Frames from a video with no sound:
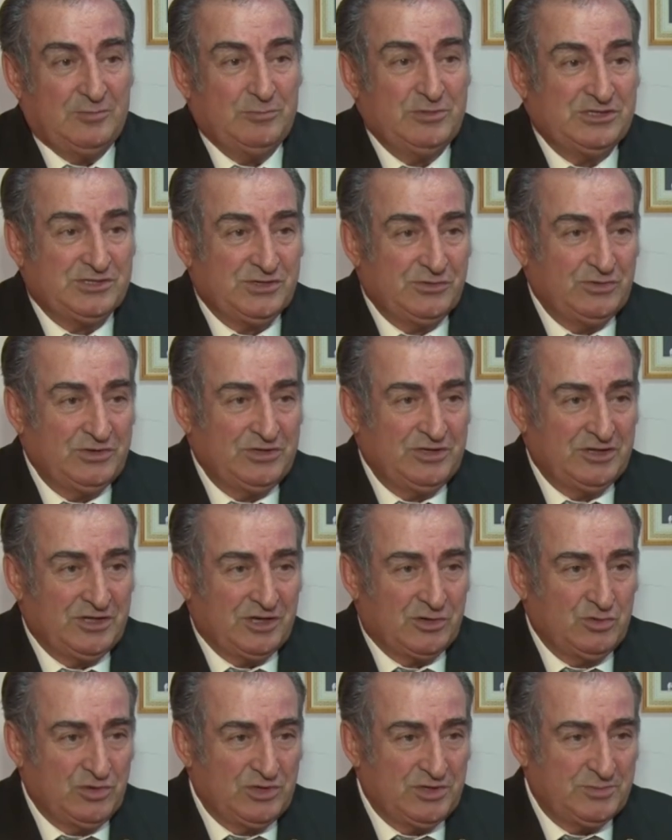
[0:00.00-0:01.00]
Мы сегодня
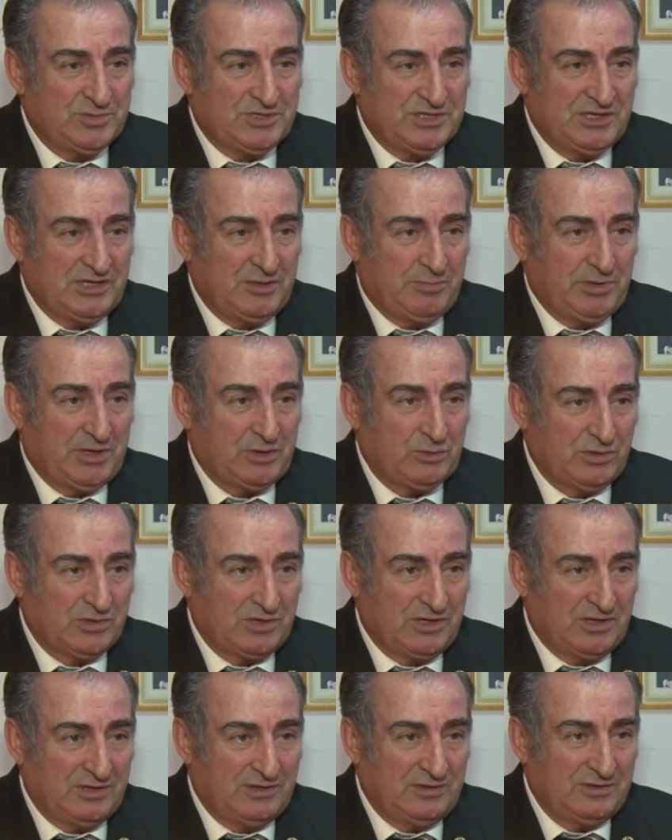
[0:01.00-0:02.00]
находимся на
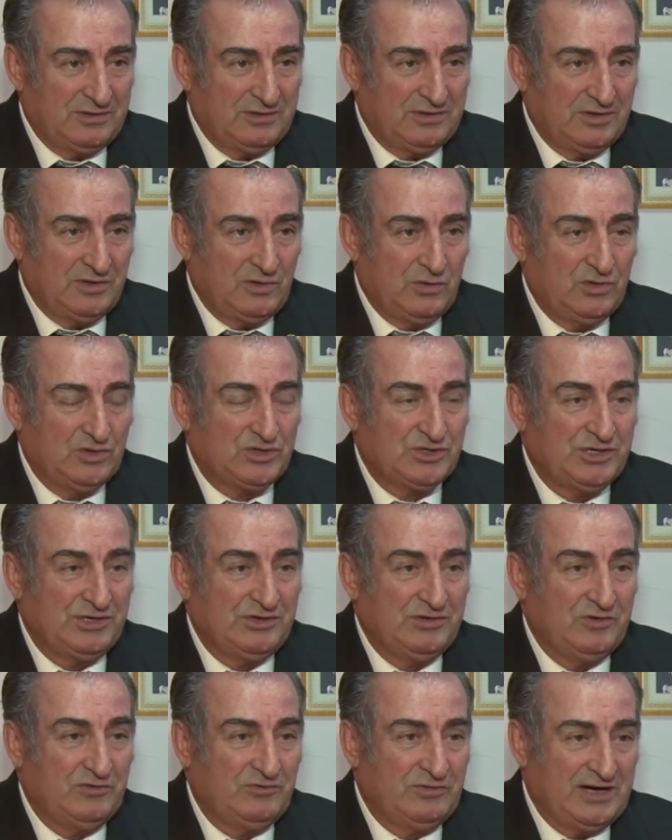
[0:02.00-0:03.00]
пороге
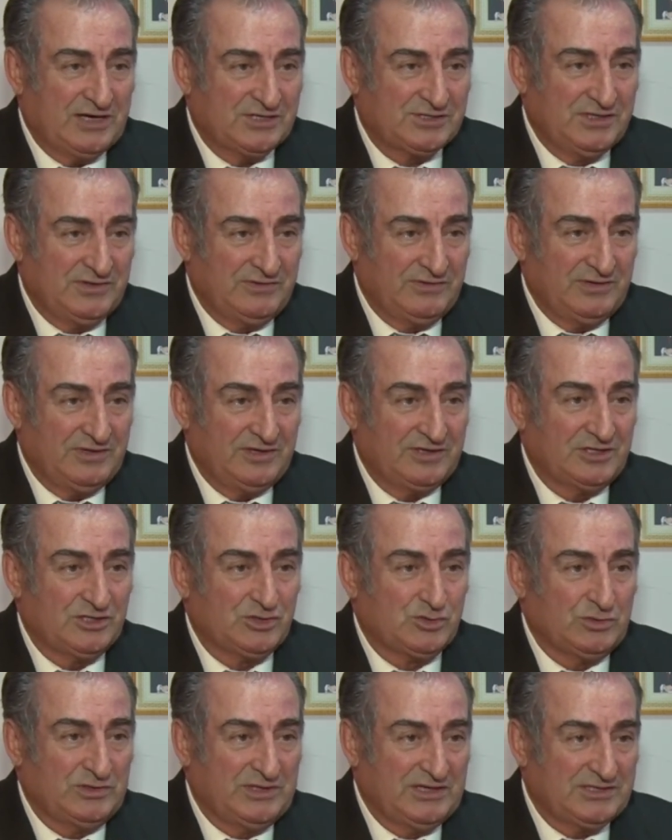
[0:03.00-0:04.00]
очень важного
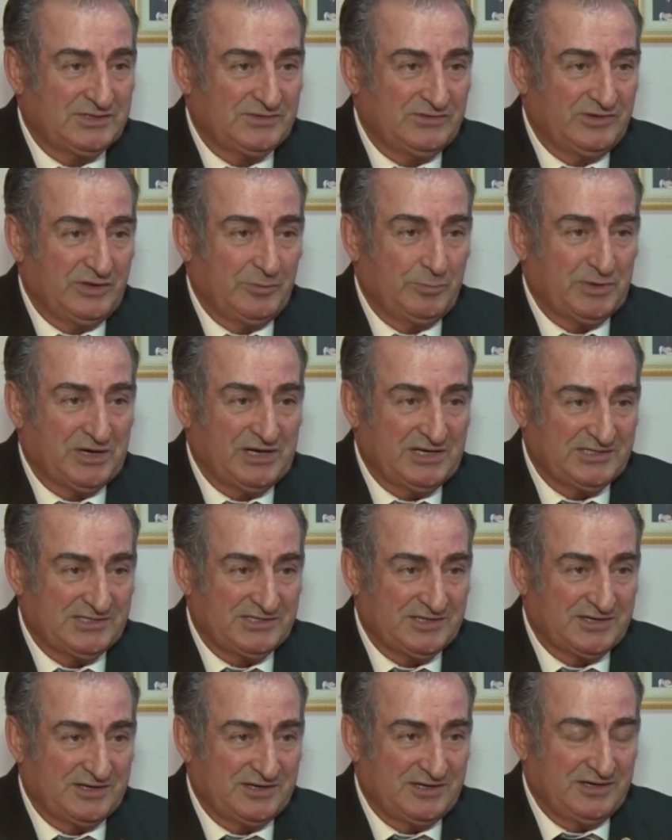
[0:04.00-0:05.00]
государственного
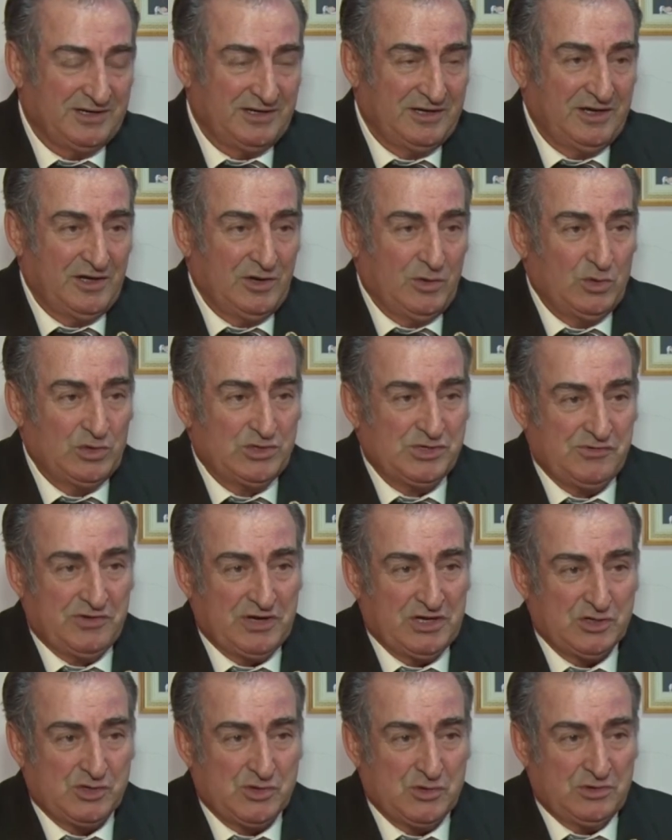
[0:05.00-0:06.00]
праздника,
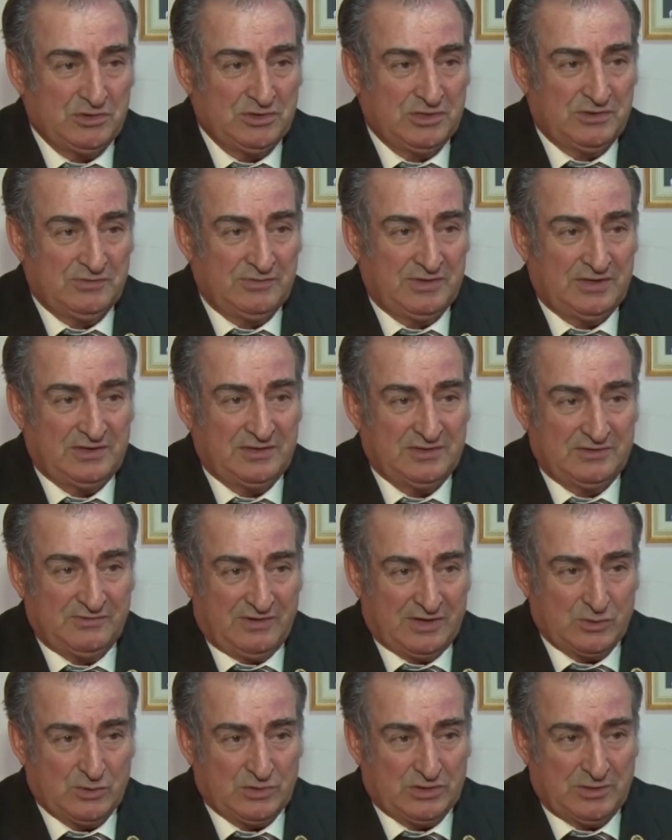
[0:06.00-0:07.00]
учрежденного
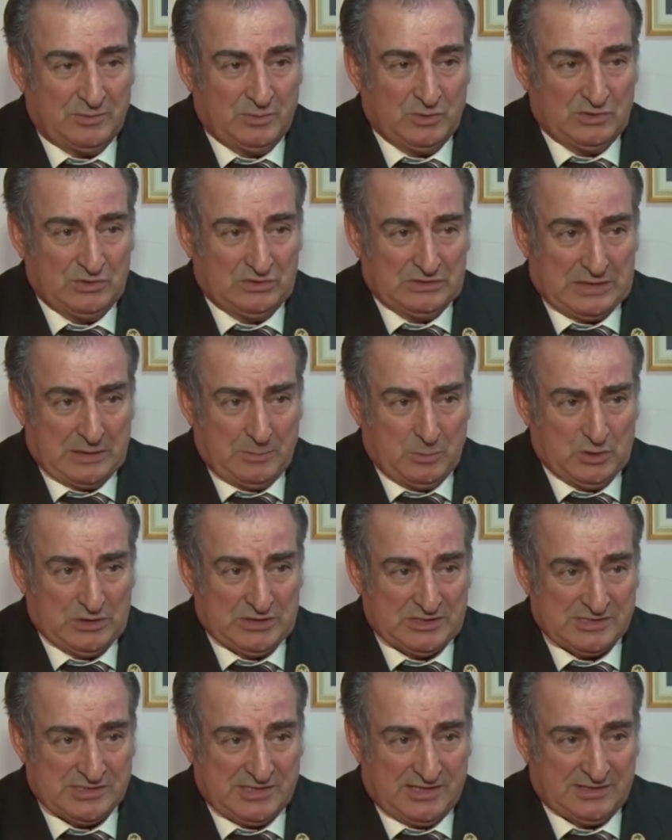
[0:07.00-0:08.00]
два года тому
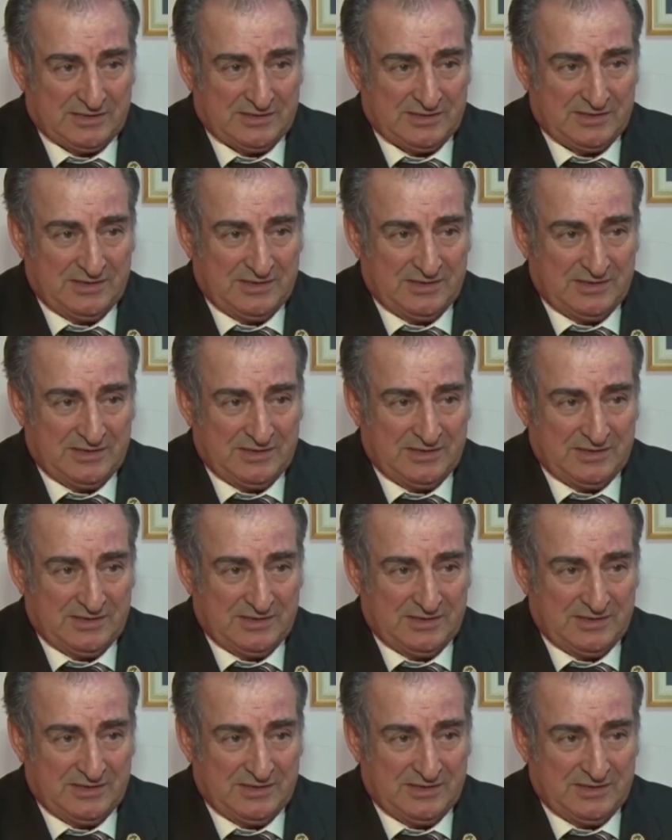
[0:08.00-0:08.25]
назад.